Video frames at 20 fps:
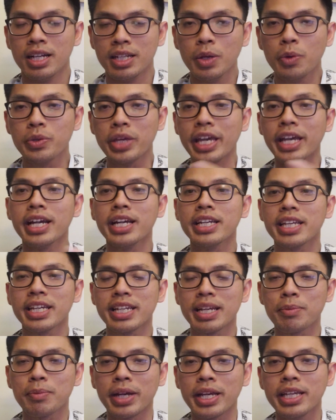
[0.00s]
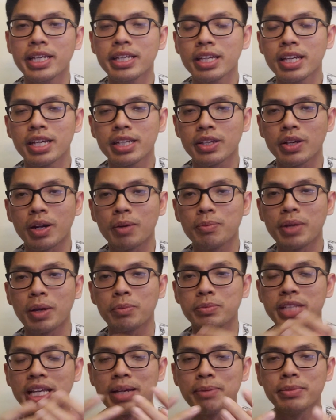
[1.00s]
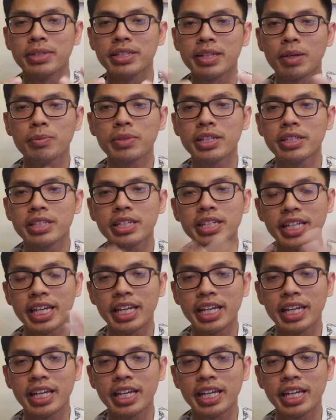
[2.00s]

lưu diễn ở trên đất Mỹ cho cộng đồng xem nữa giống như trước